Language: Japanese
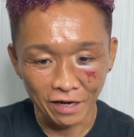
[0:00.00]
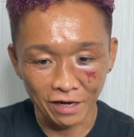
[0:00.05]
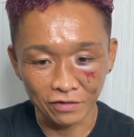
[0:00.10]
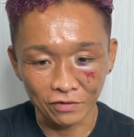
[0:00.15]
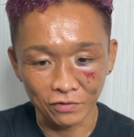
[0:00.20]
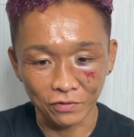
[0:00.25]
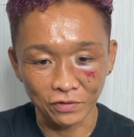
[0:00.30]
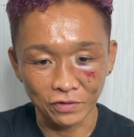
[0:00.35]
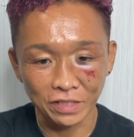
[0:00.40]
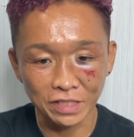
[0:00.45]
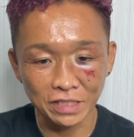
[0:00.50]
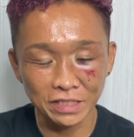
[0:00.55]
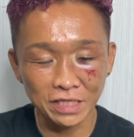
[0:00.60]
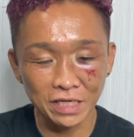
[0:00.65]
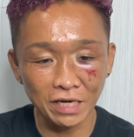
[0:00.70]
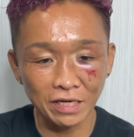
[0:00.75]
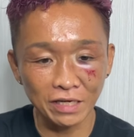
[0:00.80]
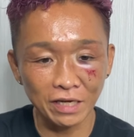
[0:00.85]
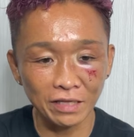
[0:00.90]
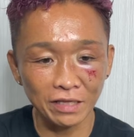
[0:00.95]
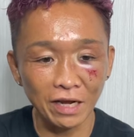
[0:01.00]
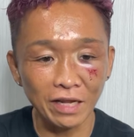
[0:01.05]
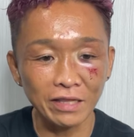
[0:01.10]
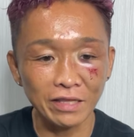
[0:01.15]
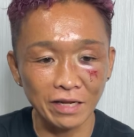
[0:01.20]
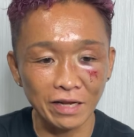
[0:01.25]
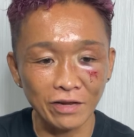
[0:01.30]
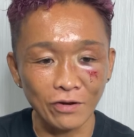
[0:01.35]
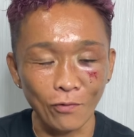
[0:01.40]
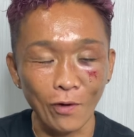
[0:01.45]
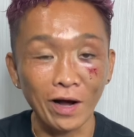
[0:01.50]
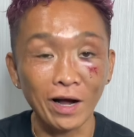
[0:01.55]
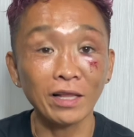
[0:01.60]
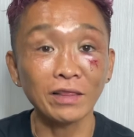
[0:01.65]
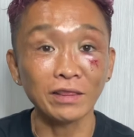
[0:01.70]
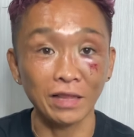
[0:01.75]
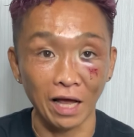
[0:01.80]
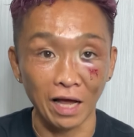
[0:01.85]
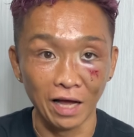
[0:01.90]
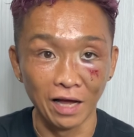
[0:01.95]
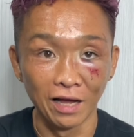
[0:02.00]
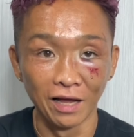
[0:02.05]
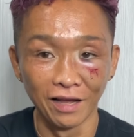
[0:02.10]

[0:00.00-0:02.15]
あの肘やりが慣れてないの分かった